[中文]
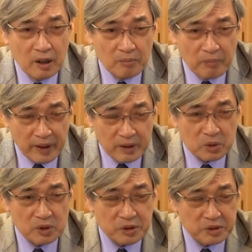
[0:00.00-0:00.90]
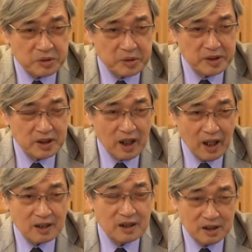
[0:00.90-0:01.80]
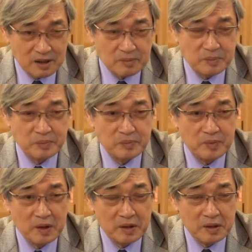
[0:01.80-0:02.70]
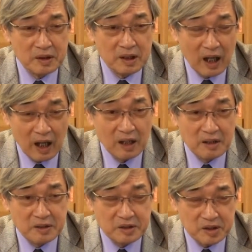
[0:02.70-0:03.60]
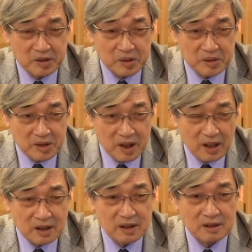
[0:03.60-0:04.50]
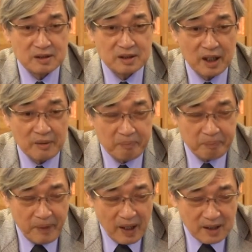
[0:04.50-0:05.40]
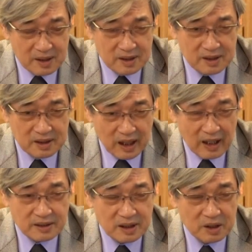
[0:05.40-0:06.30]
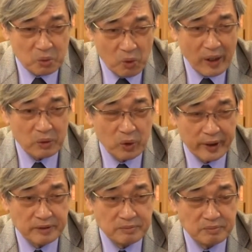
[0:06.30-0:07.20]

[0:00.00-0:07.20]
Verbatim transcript: 美国进军伊拉克，好，进军伊拉克在巴格达的外围。